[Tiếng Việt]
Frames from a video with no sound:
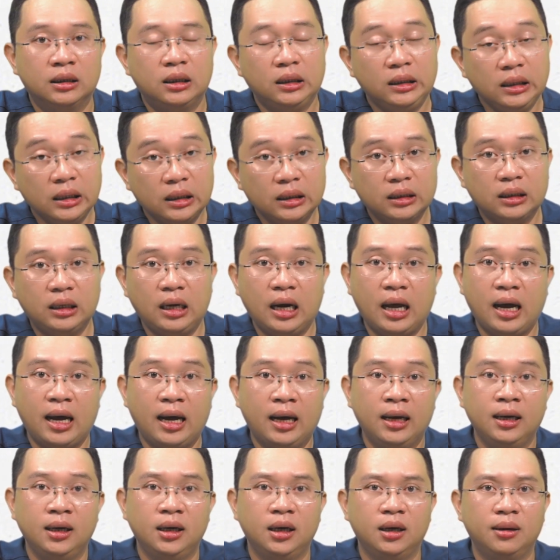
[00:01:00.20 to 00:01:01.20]
thứ nhất
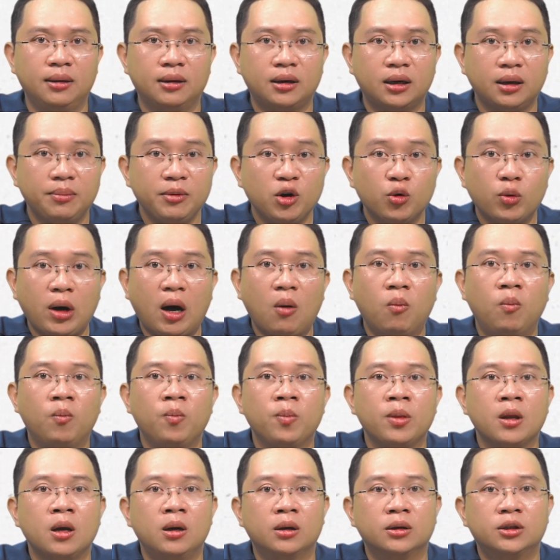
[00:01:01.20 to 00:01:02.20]
là cái biêu nông
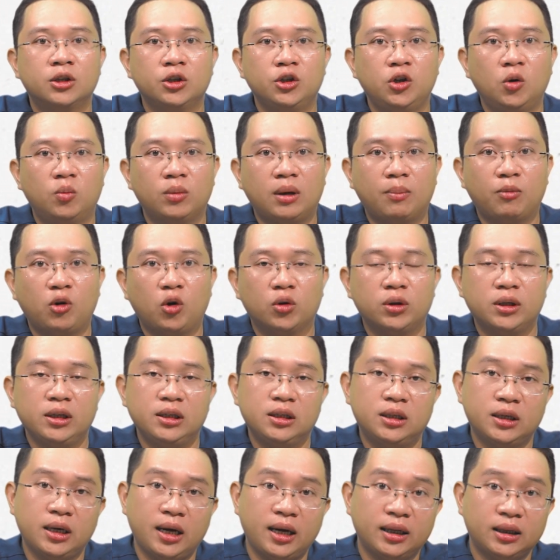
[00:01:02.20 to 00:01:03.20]
sử dụng nồng độ
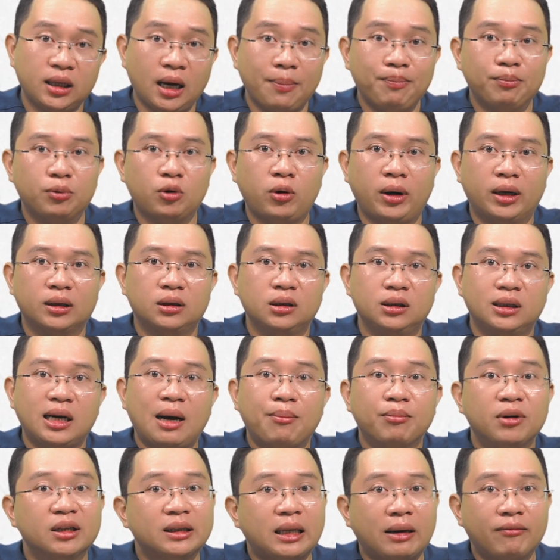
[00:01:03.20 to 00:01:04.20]
TC thấp khoảng từ
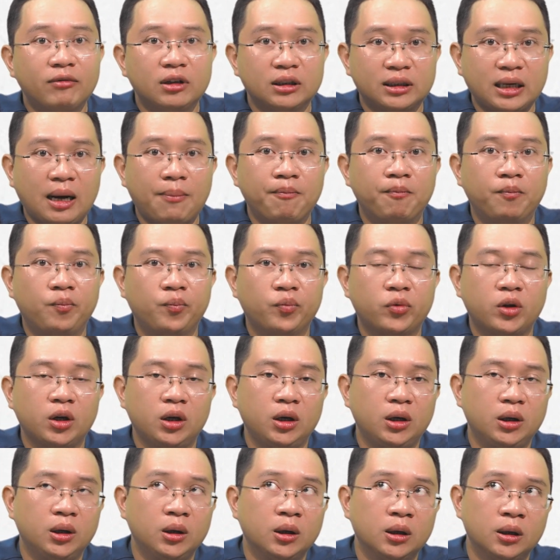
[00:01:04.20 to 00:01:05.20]
5 đến 8%
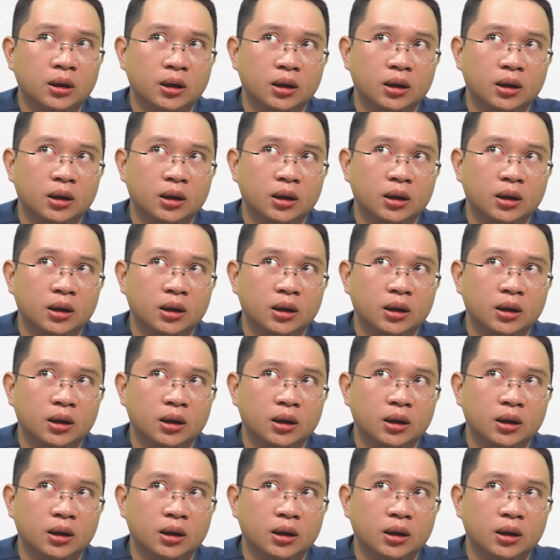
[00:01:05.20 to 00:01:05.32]
thì